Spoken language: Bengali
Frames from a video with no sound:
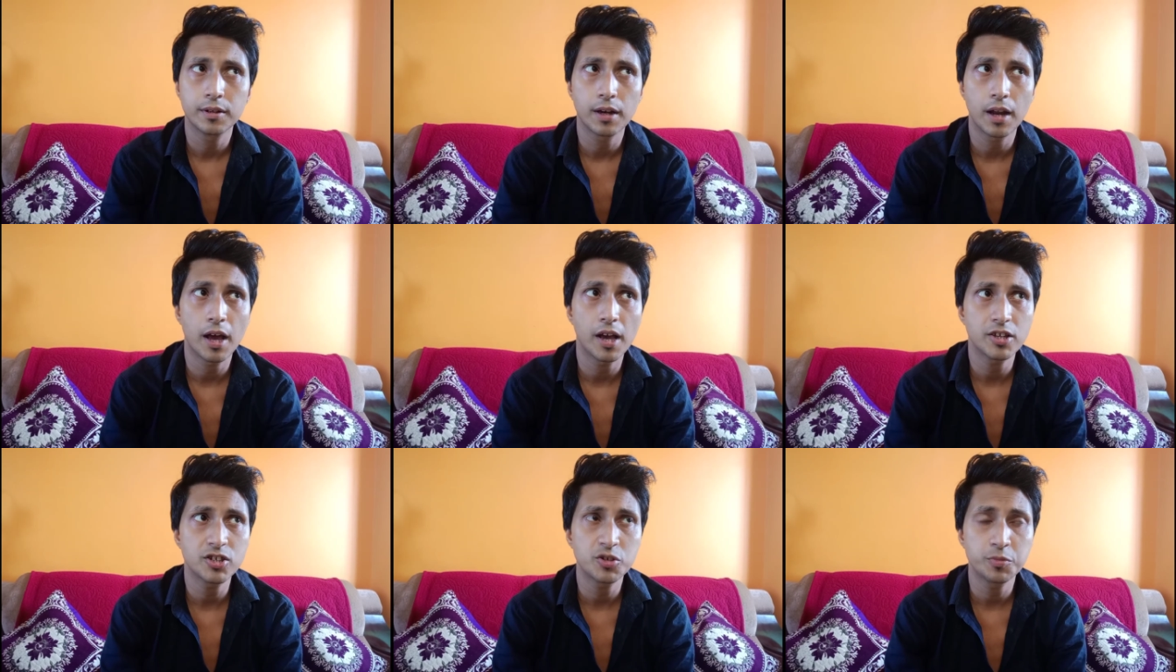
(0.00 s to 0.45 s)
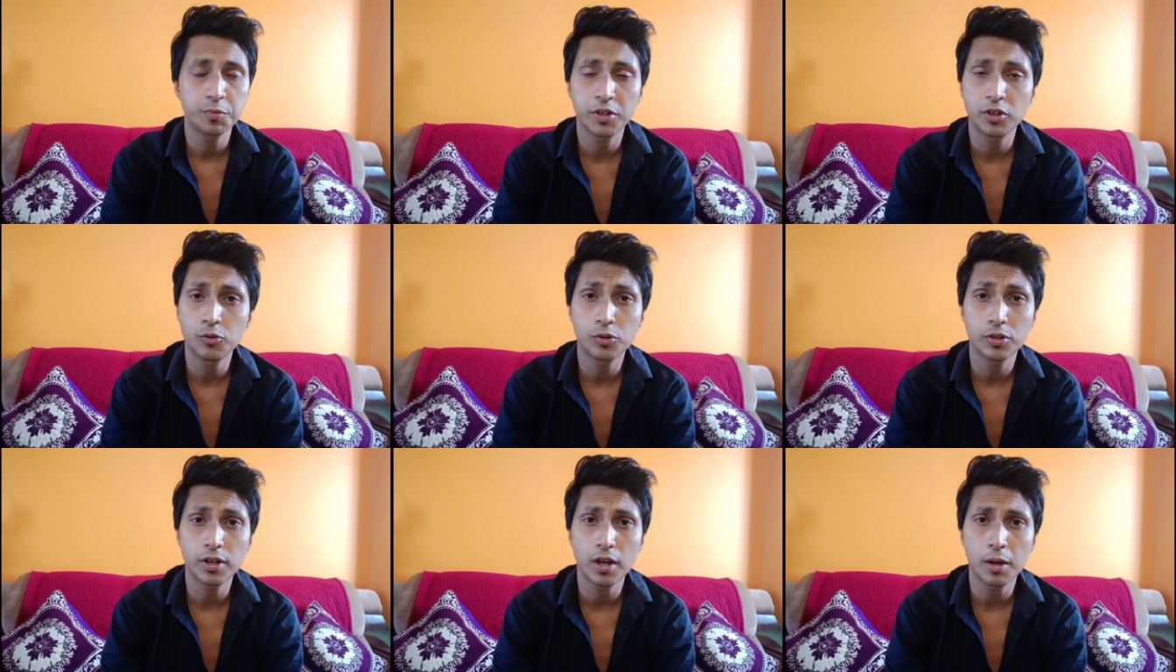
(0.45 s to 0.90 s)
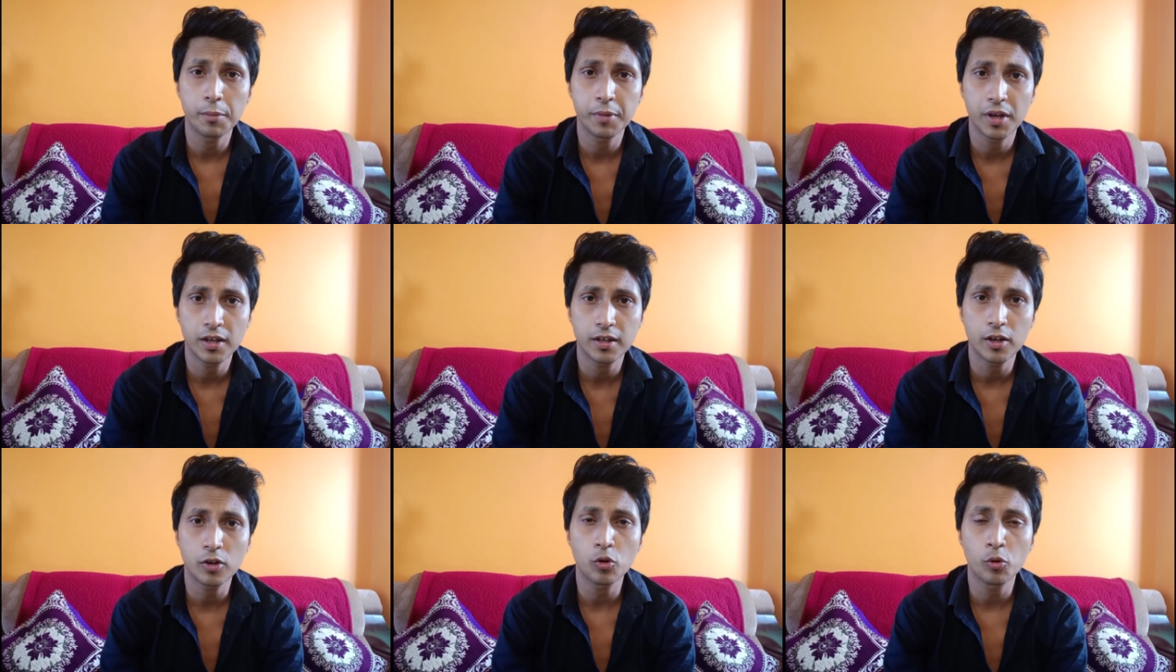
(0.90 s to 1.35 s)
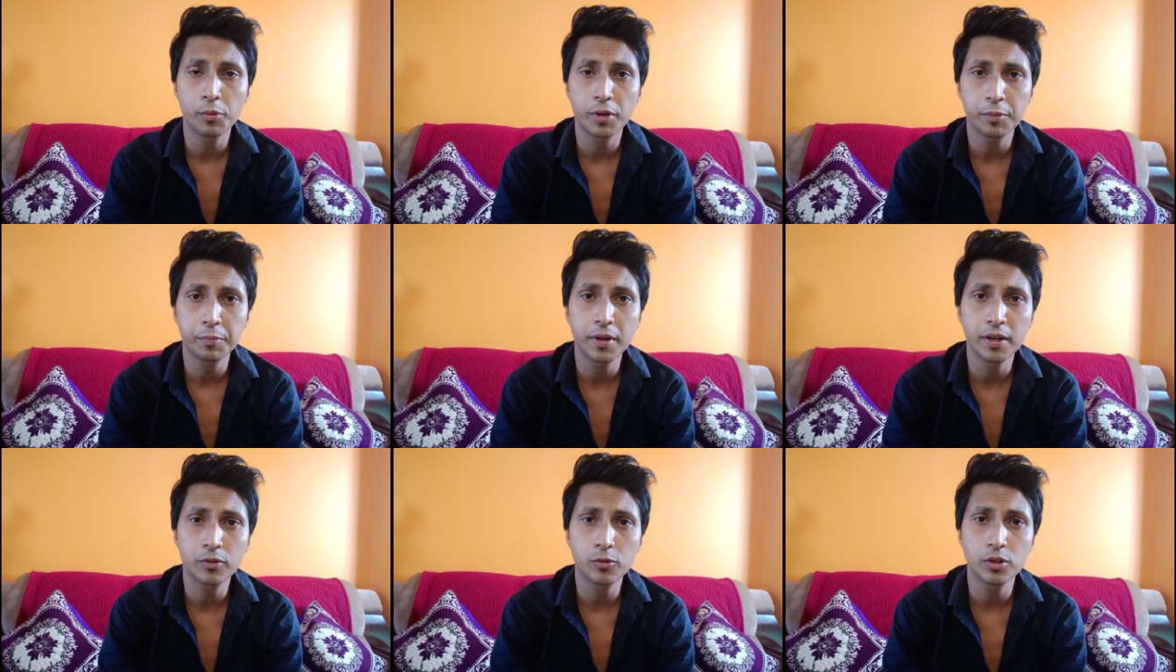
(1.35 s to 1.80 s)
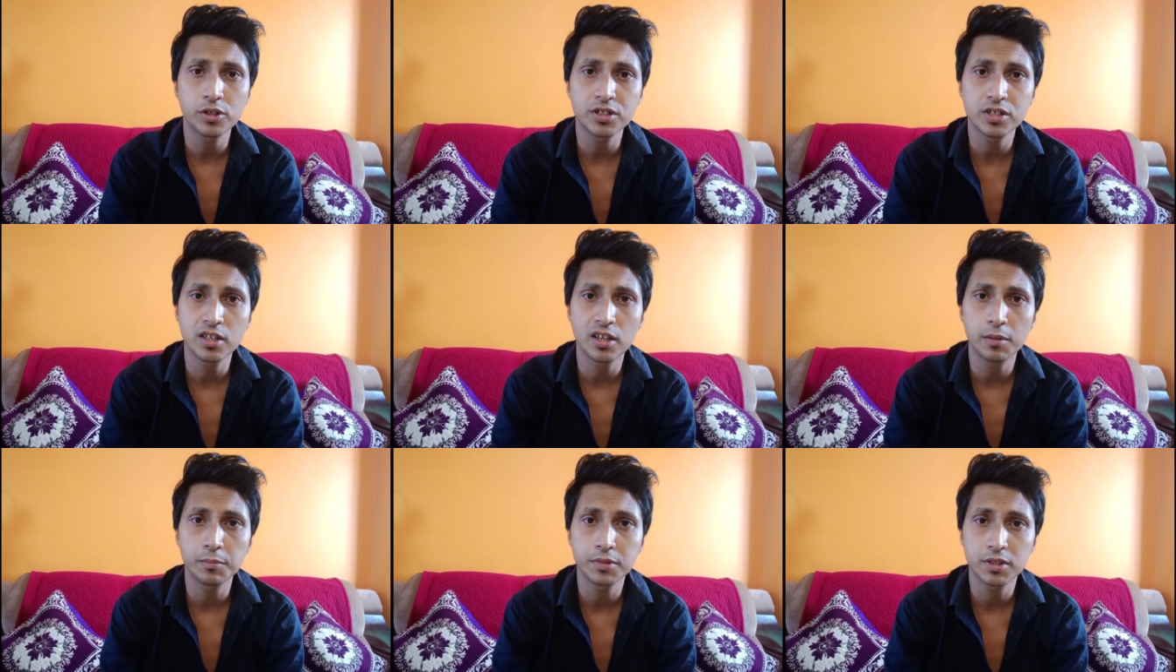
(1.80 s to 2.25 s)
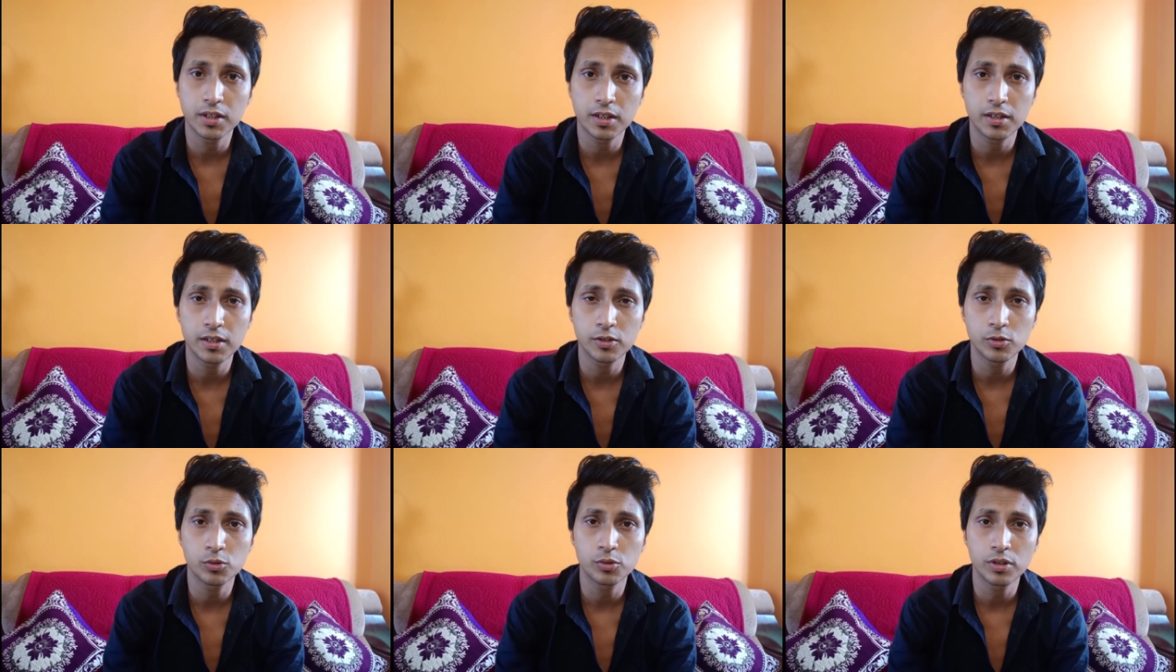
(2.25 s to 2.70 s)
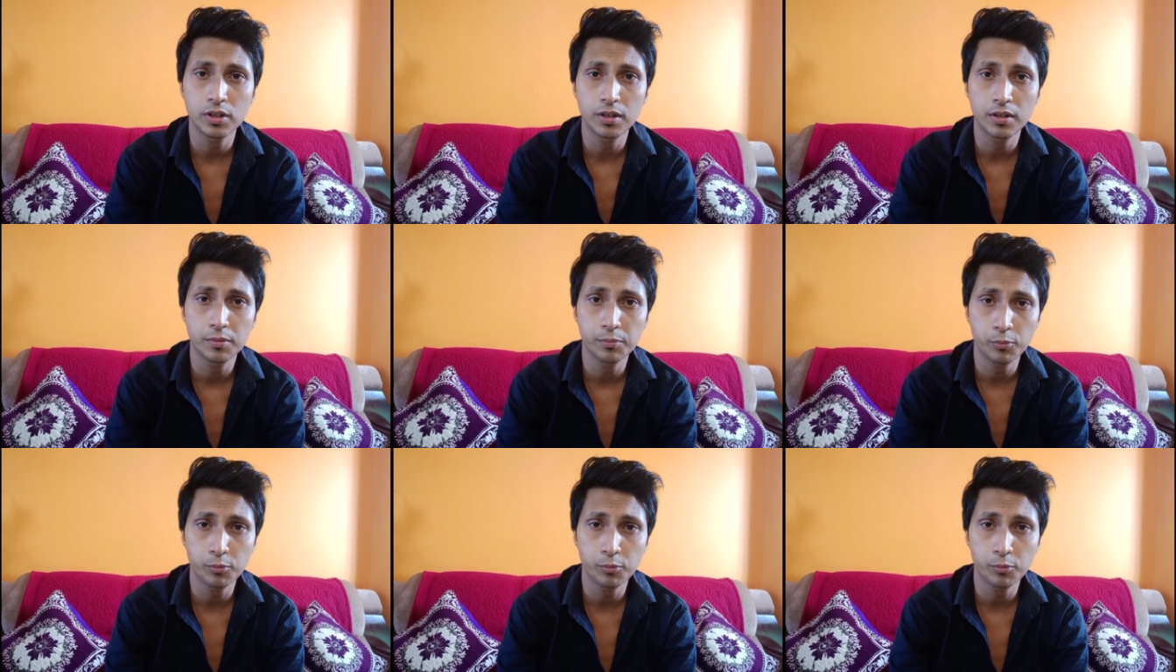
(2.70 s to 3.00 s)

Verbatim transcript: লাস্ট ভিডিওতে আমি একটা কমিটমেন্ট করেছিলাম যে কিছুদিন